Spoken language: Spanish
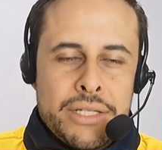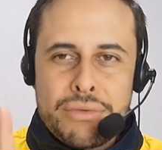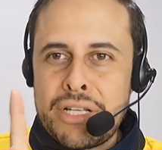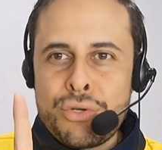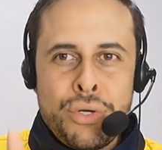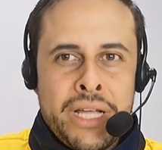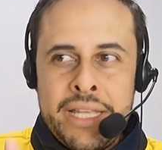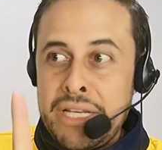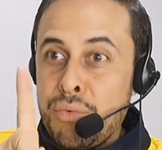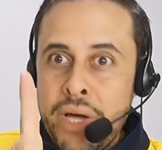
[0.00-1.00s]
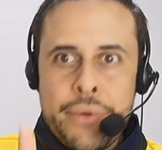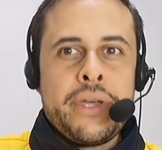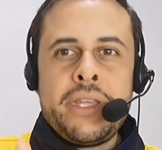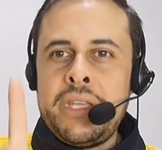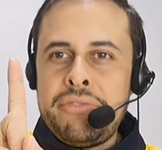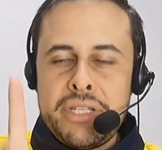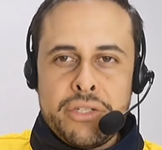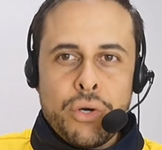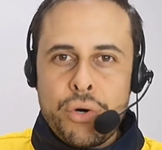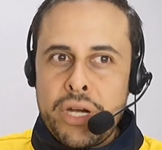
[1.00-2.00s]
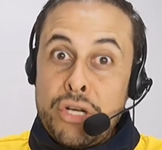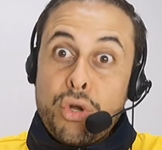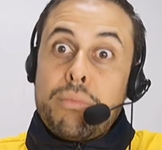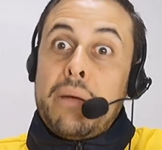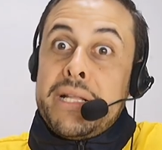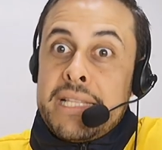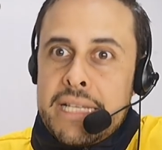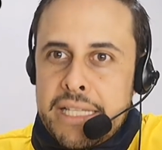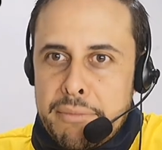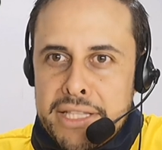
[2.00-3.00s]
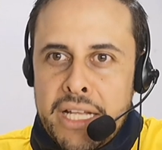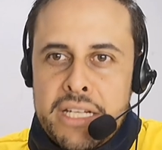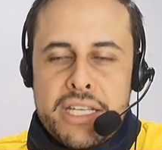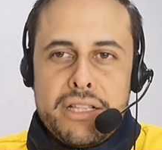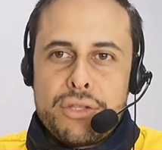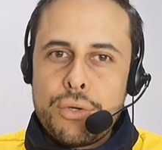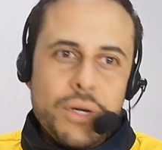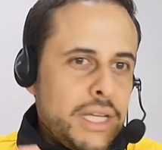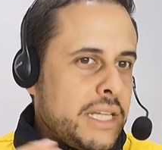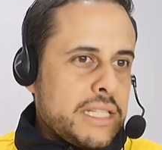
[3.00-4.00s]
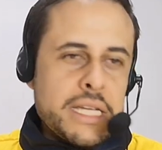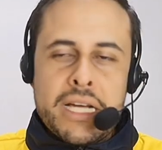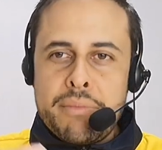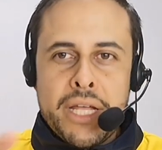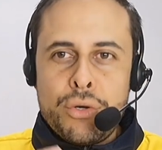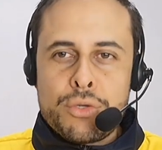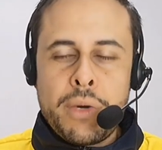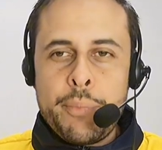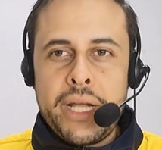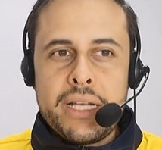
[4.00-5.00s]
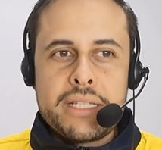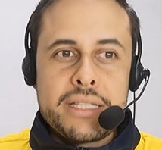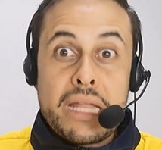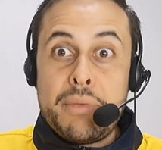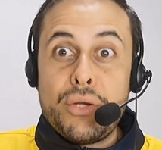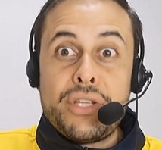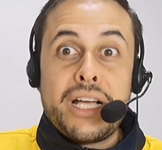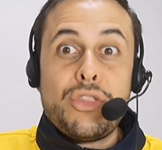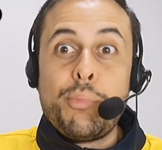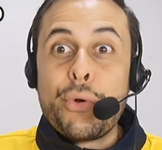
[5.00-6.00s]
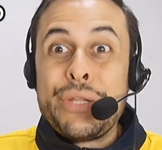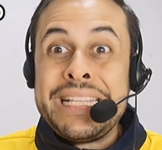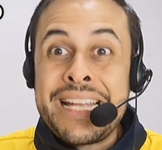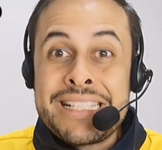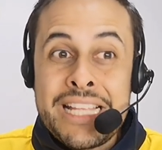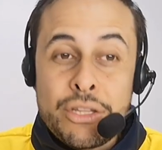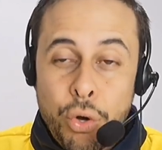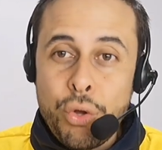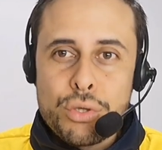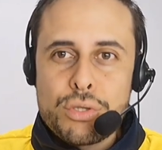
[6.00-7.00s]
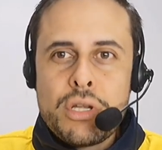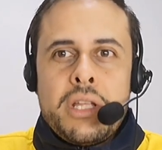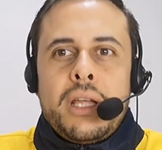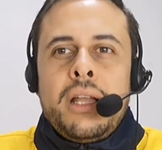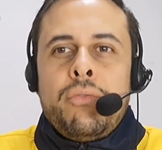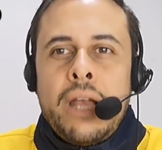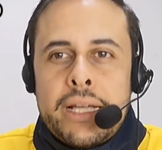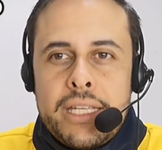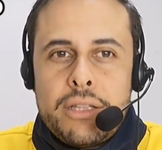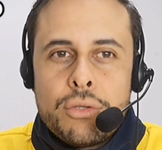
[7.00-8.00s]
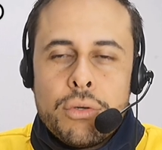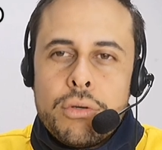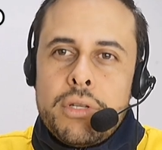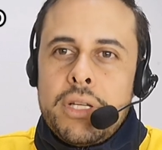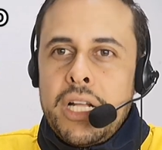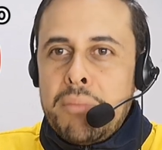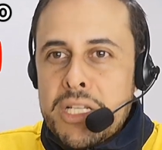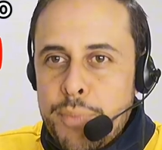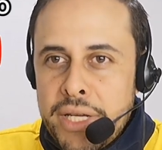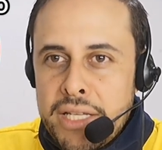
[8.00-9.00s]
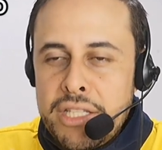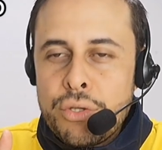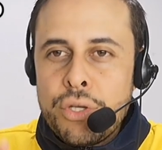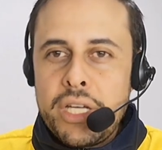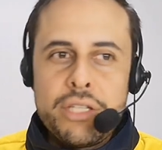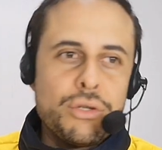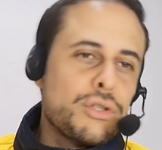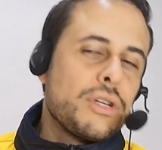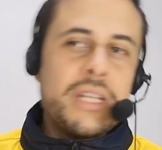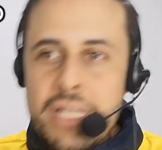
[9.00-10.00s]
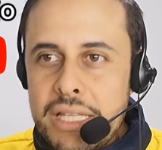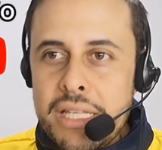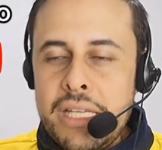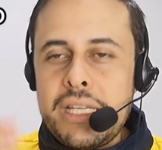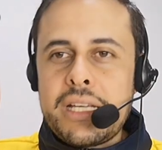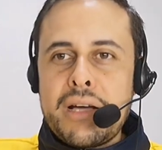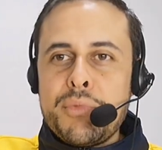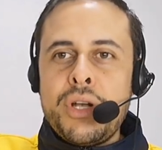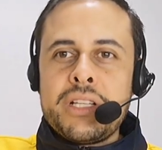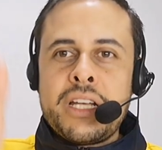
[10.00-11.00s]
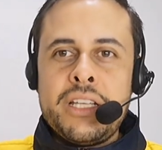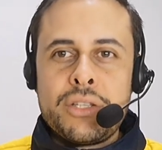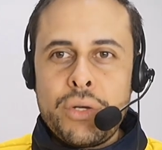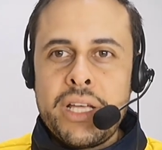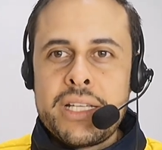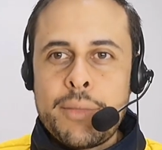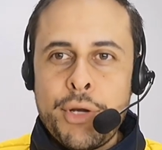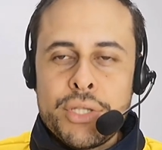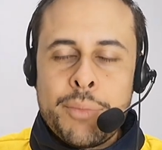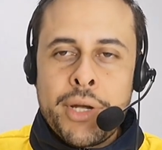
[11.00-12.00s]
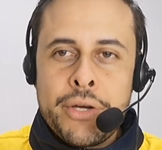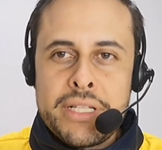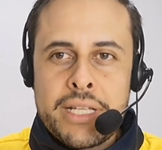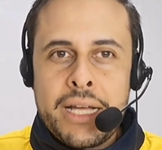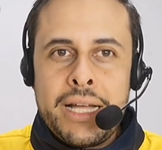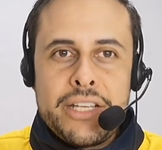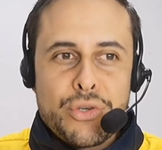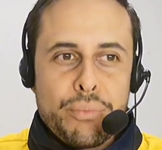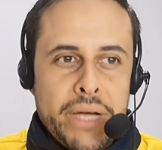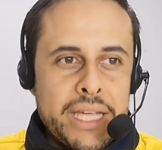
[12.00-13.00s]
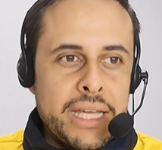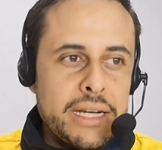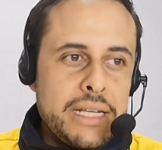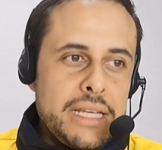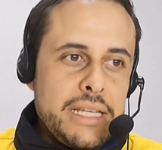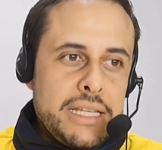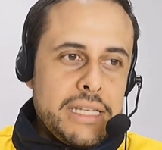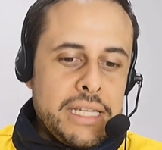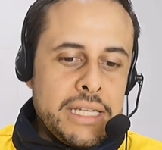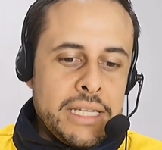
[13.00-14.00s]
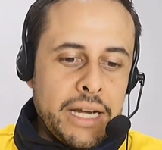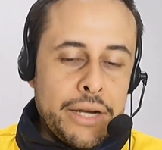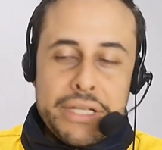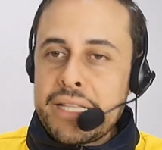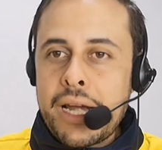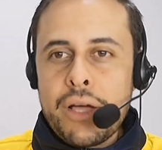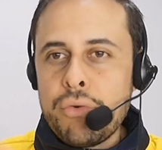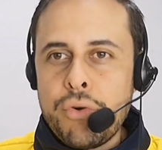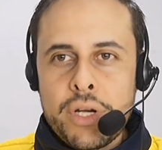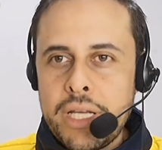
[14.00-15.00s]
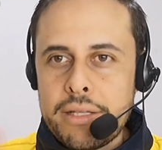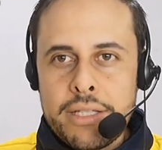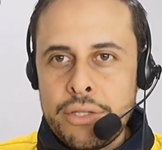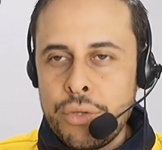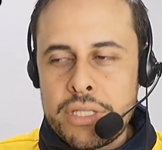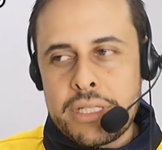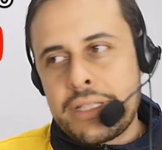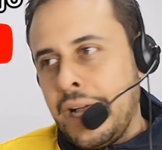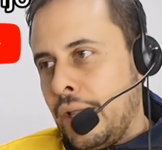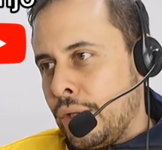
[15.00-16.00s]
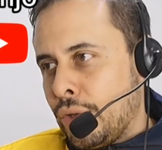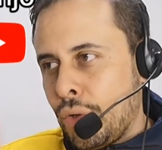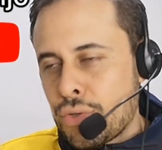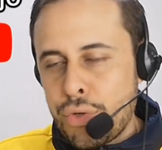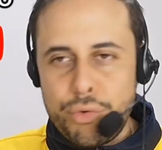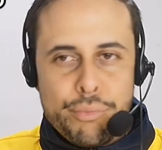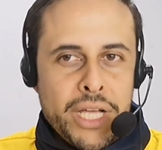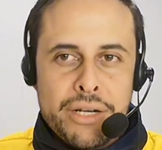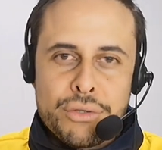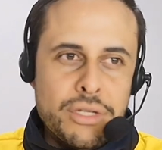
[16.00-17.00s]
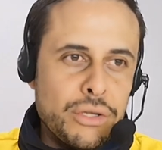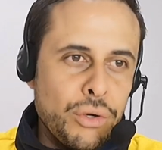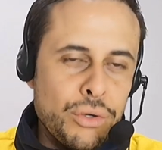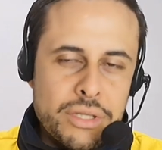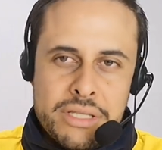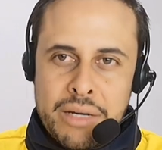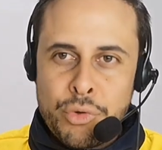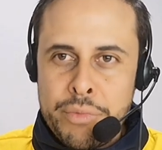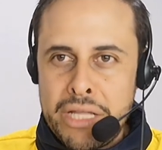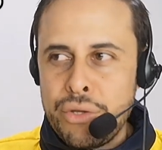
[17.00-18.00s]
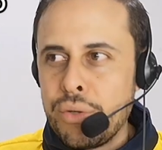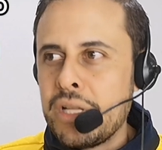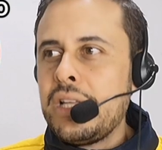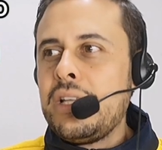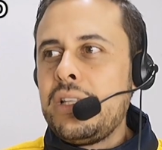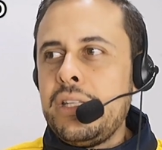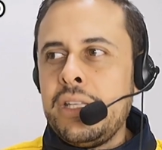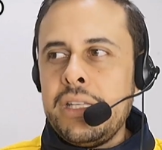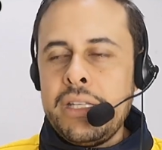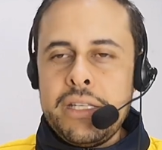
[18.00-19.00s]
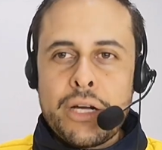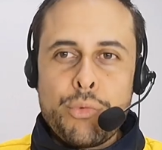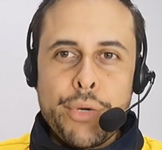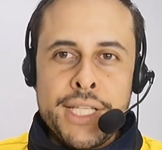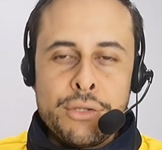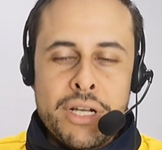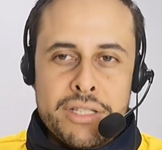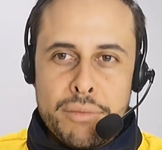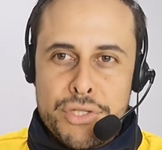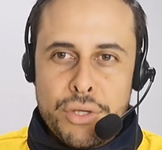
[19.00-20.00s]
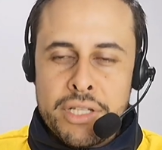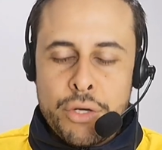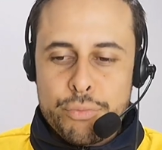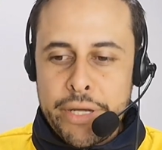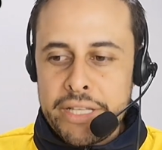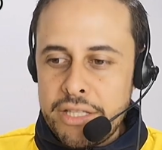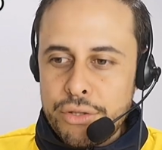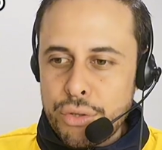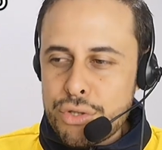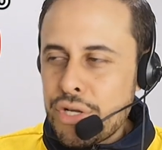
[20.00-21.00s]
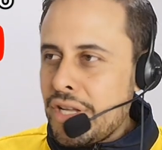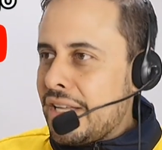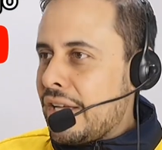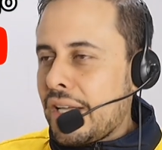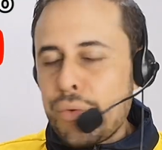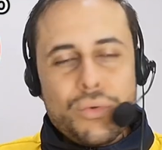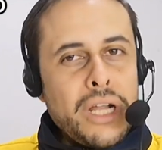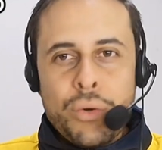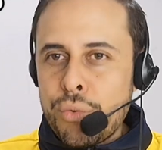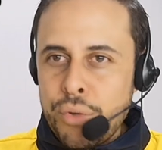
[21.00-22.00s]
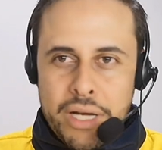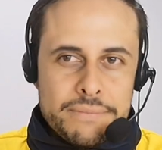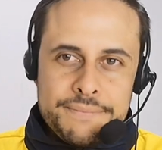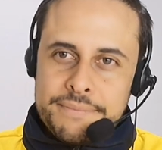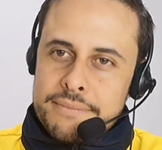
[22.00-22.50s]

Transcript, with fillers: Es una zona de nueve, de definidor, él normalmente es el que manda el centro, se cambiaron los papeles, terminó llegando por detrás de todos, el flaquito, el más pequeñito de ellos, y cambió la trayectoria de esa pelota para vencer a Alison Becker y reventar la euforia de todo ese estado, de todos los colombianos, de todos los que estábamos viendo y acompañando las transmisiones de los partidos. Una locura.